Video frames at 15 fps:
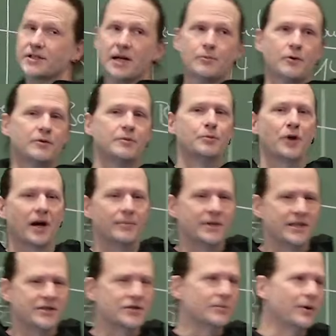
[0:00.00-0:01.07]
haben, um die
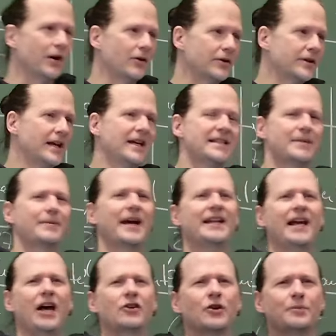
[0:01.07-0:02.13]
Pyramide zu bauen. Ich habe keine
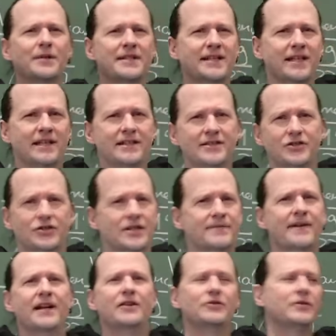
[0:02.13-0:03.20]
Ahnung, ob das realistisch ist,
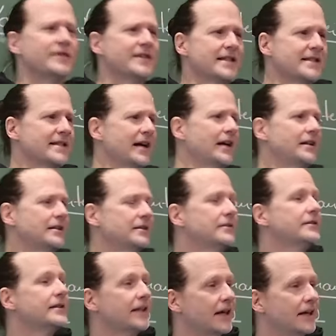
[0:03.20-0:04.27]
man halt irgendwelche Zahlen. Ne?
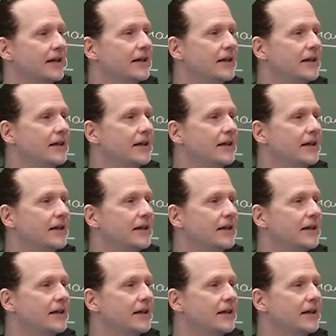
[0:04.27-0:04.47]
Ja.